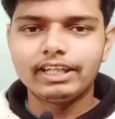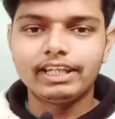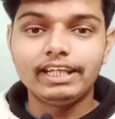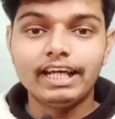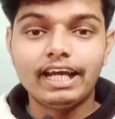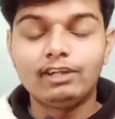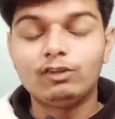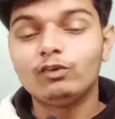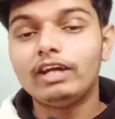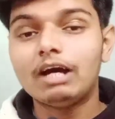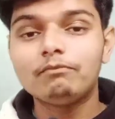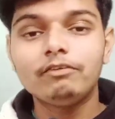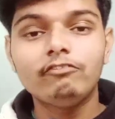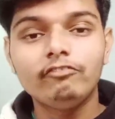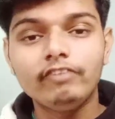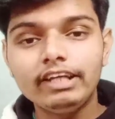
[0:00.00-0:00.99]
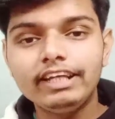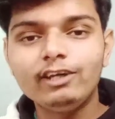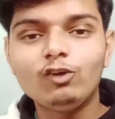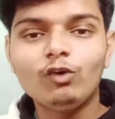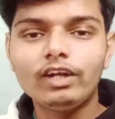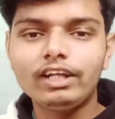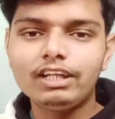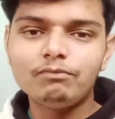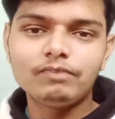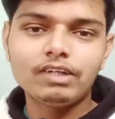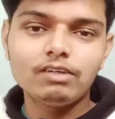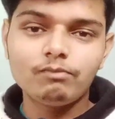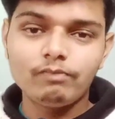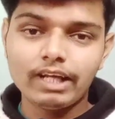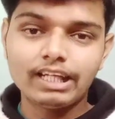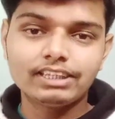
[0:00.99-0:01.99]
बंद किया है तो यहाँ पे वी हीरो
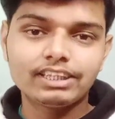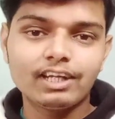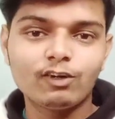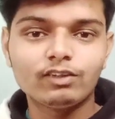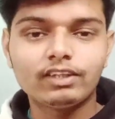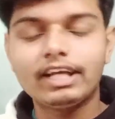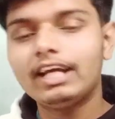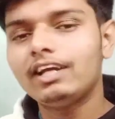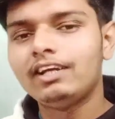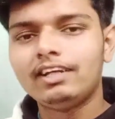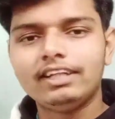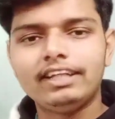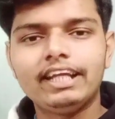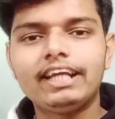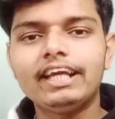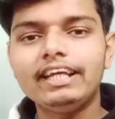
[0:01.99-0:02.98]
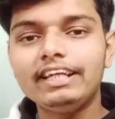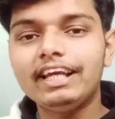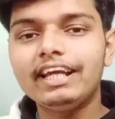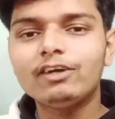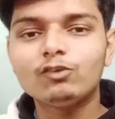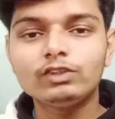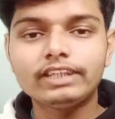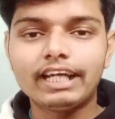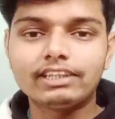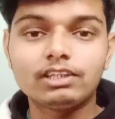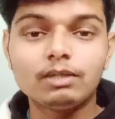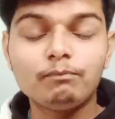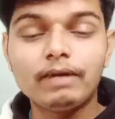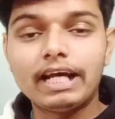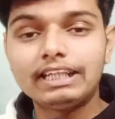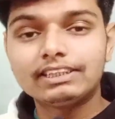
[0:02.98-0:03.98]
अनलिमिटेड प्लान्स क्या होता है देखिए ये कुछ
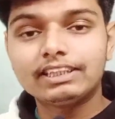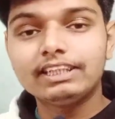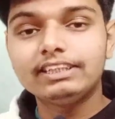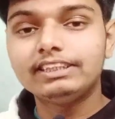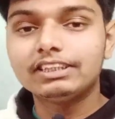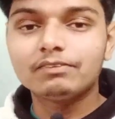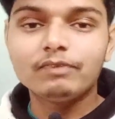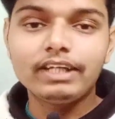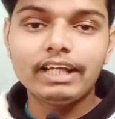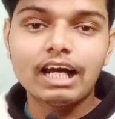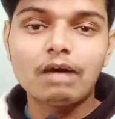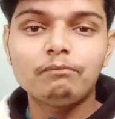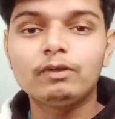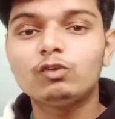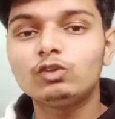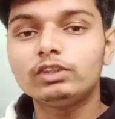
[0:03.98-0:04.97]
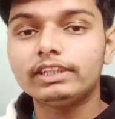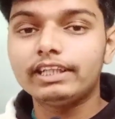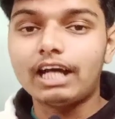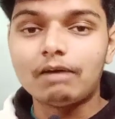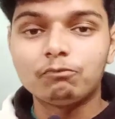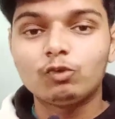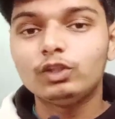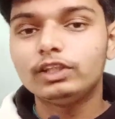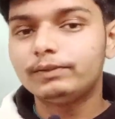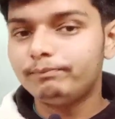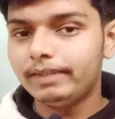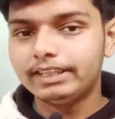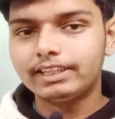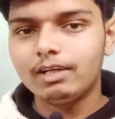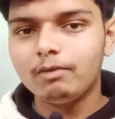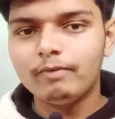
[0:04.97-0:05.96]
ऐसे प्लान्स हैं जिसमें यहाँ पे कुछ आपको
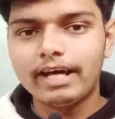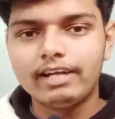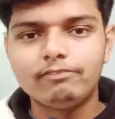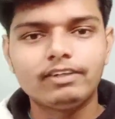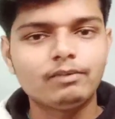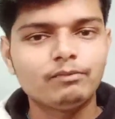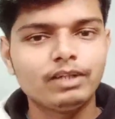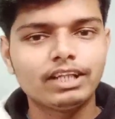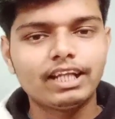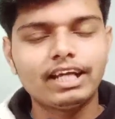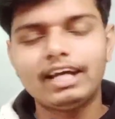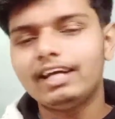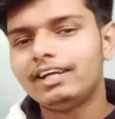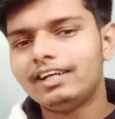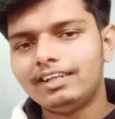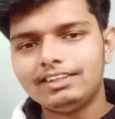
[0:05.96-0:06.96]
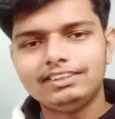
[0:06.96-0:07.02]
स्पेशल बेनिफिट मिलता है